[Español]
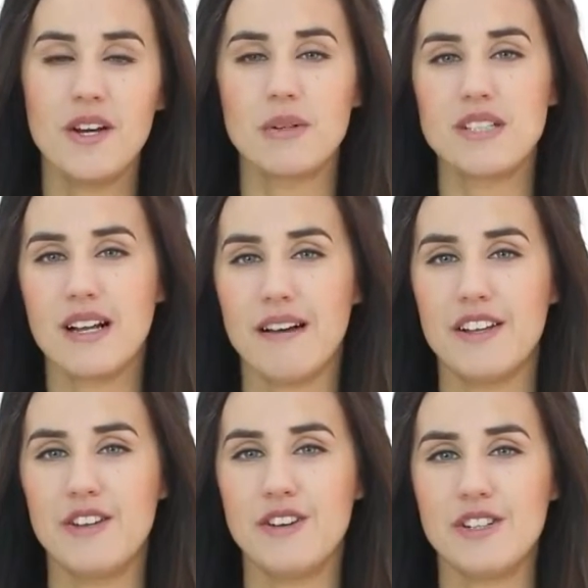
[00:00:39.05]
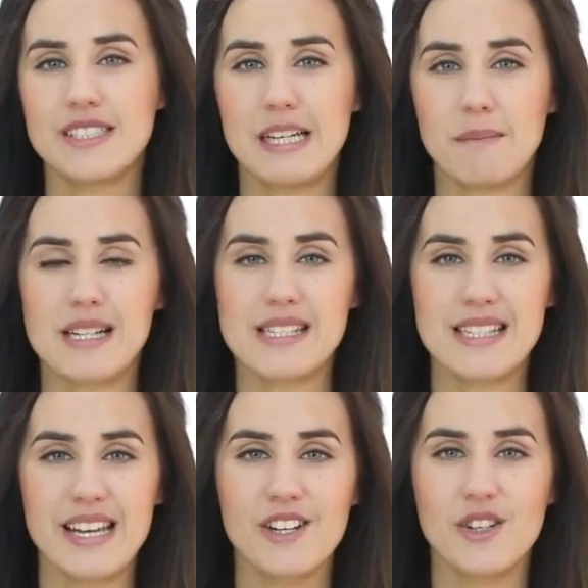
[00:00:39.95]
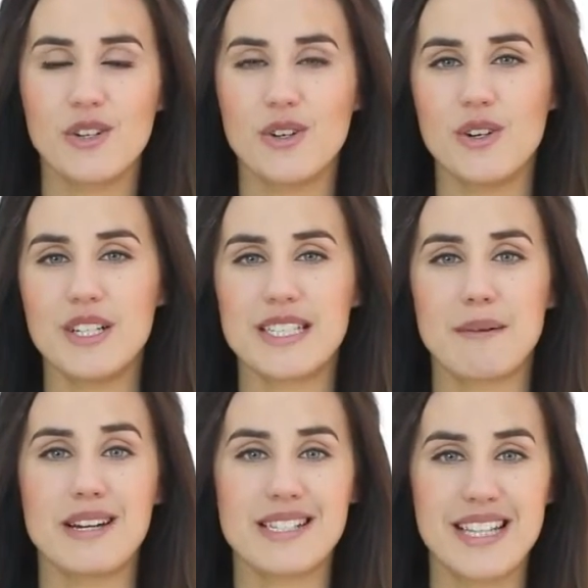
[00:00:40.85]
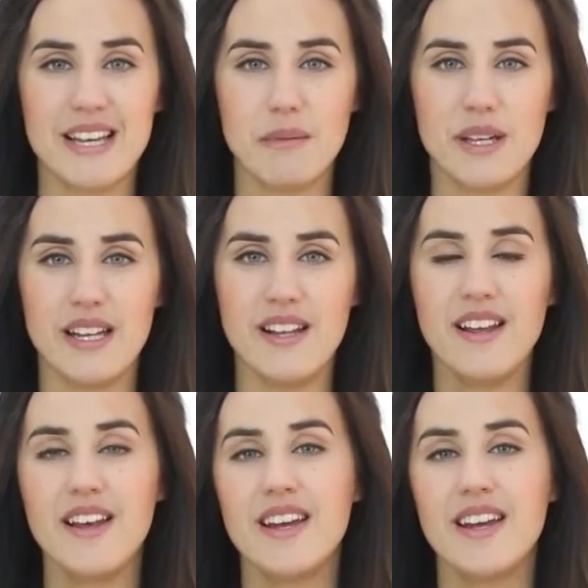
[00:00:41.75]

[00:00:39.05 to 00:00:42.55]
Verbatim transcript: pues el cabello está más seco, está más débil